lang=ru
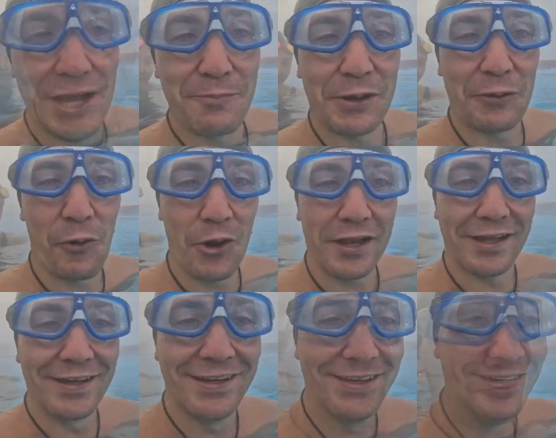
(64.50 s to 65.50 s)
Так
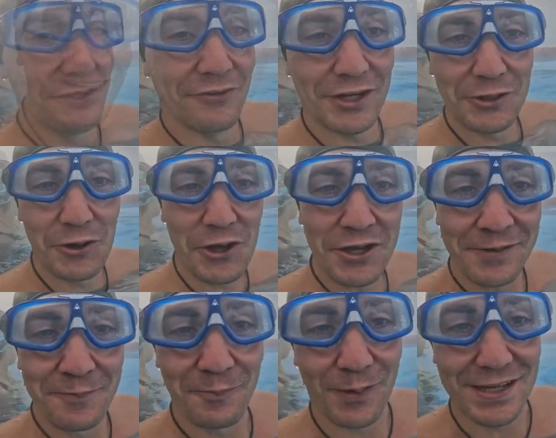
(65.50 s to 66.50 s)
прикольно. Под водой
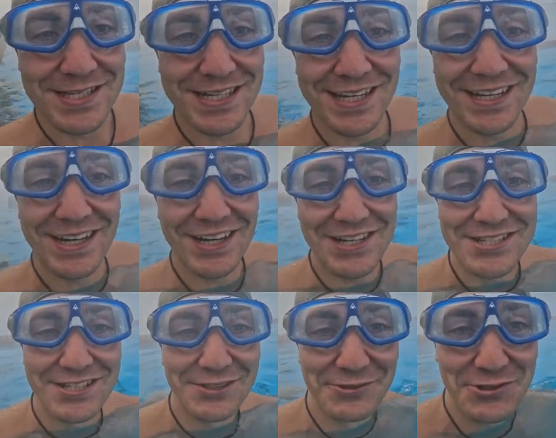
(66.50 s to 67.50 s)
прозрак
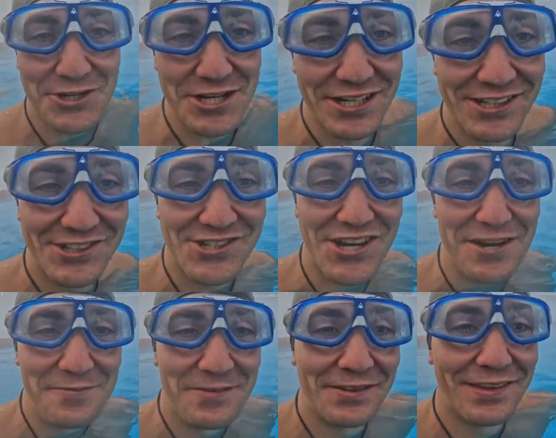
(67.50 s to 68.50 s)
гораздо лучше,
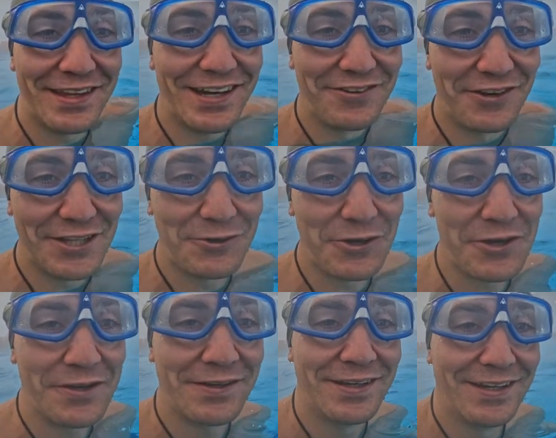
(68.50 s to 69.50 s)
чем над
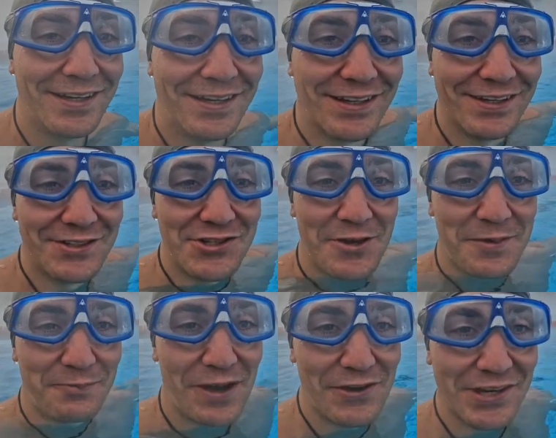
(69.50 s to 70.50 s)
водой,
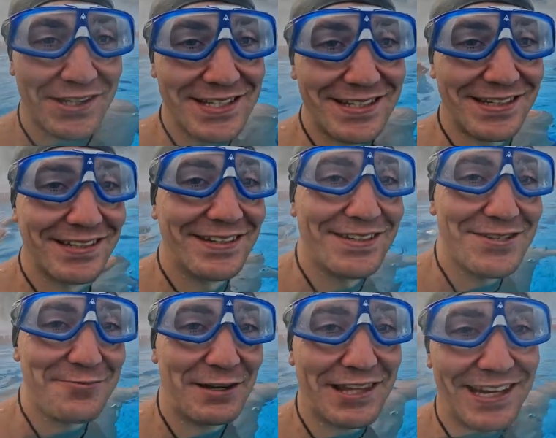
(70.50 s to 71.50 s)
чем на поверхности.
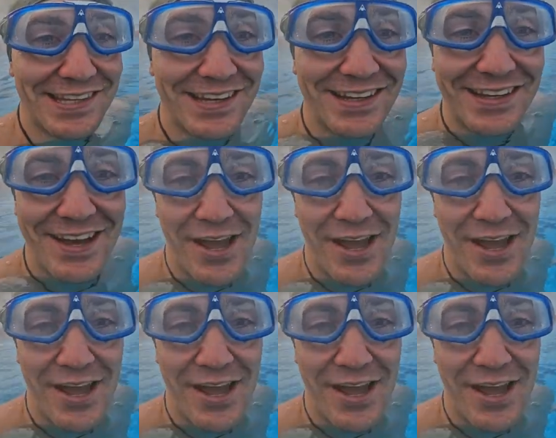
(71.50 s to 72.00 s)
Смотрите.